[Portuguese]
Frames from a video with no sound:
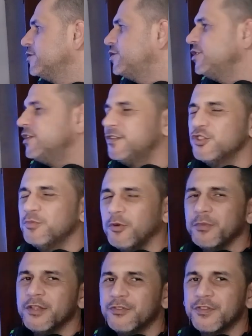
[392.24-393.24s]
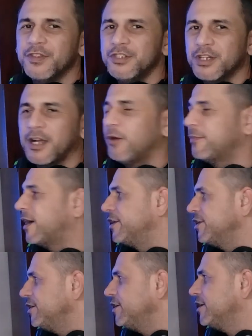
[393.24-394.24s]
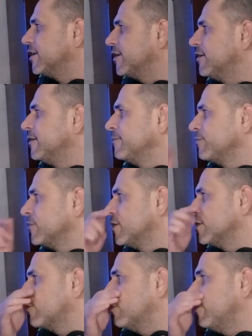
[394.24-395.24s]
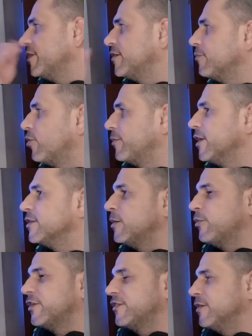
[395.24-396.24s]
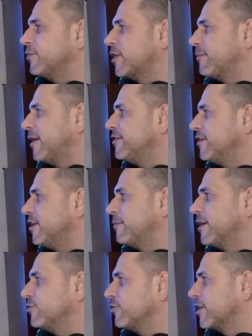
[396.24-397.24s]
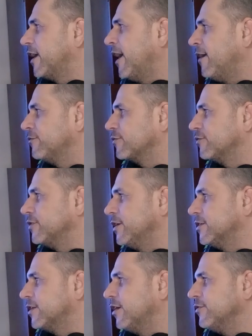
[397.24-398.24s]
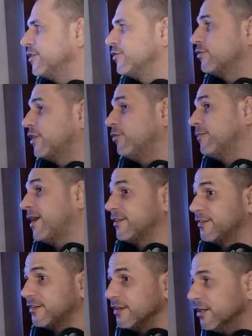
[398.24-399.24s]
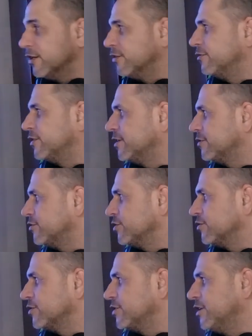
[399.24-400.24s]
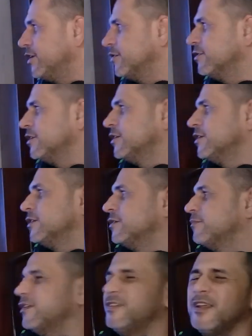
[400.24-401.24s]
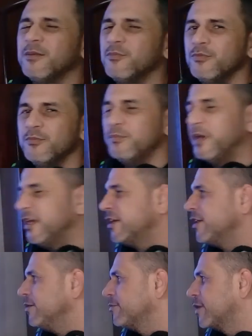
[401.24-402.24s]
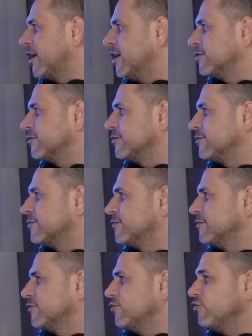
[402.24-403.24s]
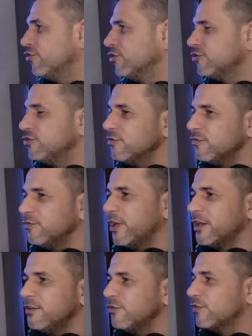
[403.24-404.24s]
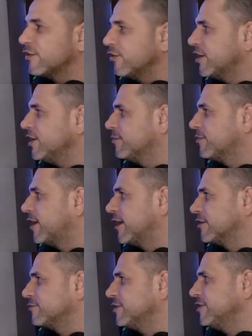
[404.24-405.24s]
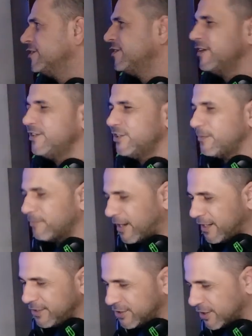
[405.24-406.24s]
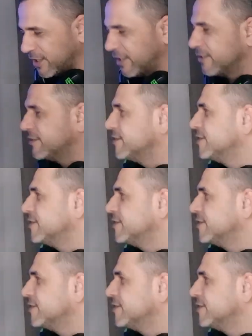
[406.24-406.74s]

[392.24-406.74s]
Tinha seus momentos sim de calmaria, como esse momento aí, por exemplo, que é mais cinematográfico, né, e tal, você não tem uma ação, né, tiroteio, mas era bem equilibrado. Os outros não, não é que não são equilibrados, mas esse tinha mais, cara.